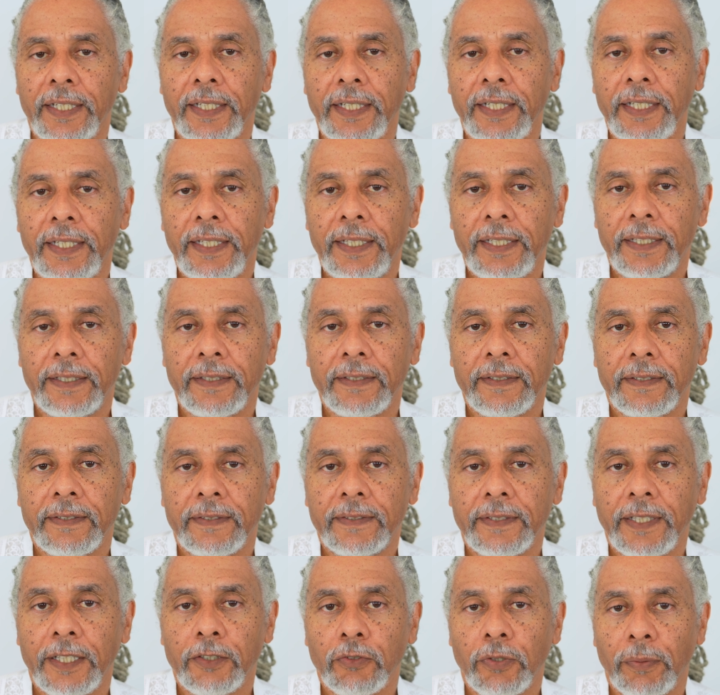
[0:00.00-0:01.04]
Et
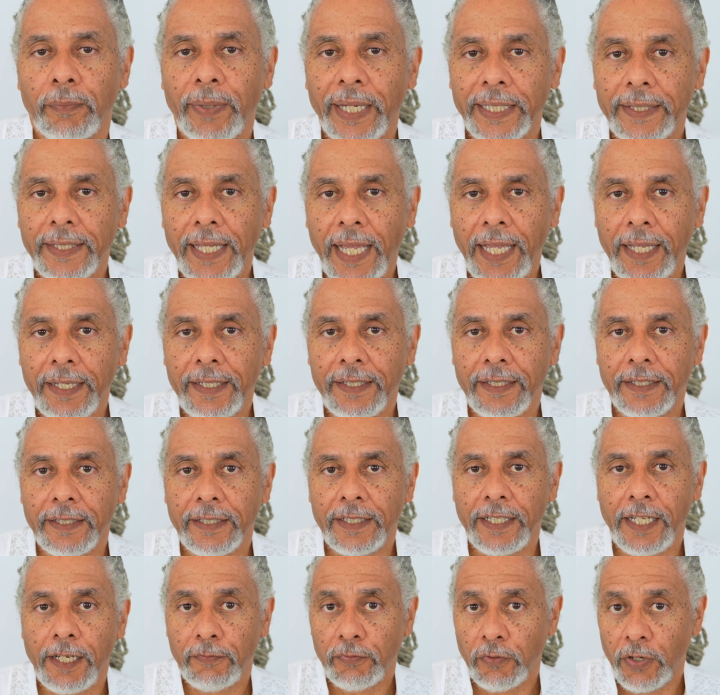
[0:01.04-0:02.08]
cette bataille,
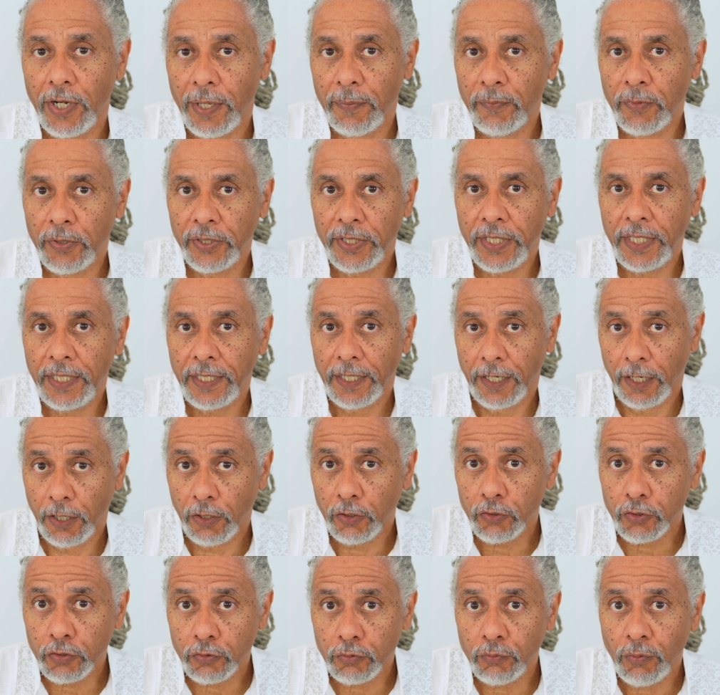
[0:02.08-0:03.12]
il faut la mener
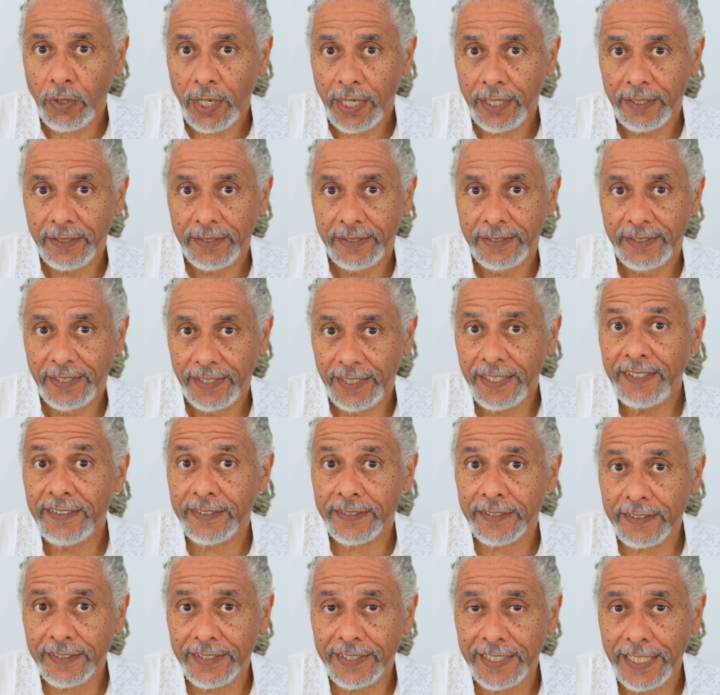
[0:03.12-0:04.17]
en soi,
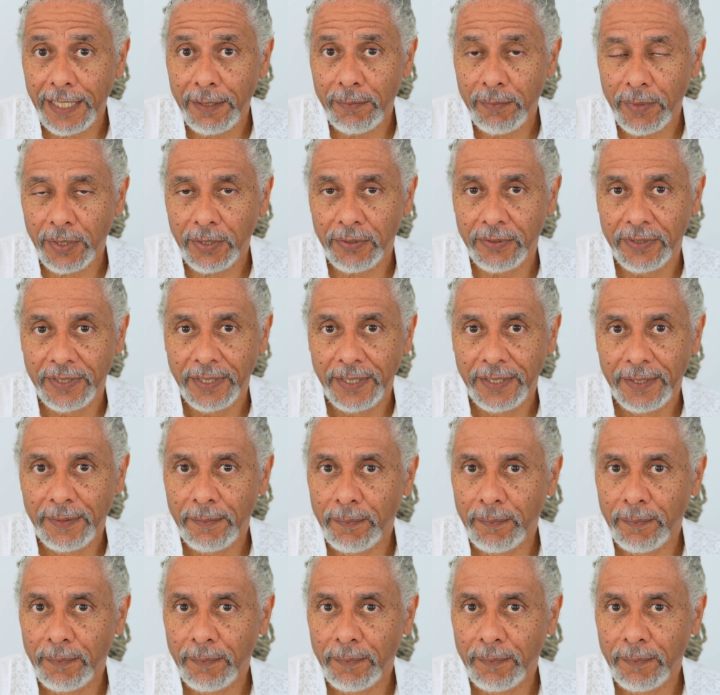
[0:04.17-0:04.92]
essentiellement,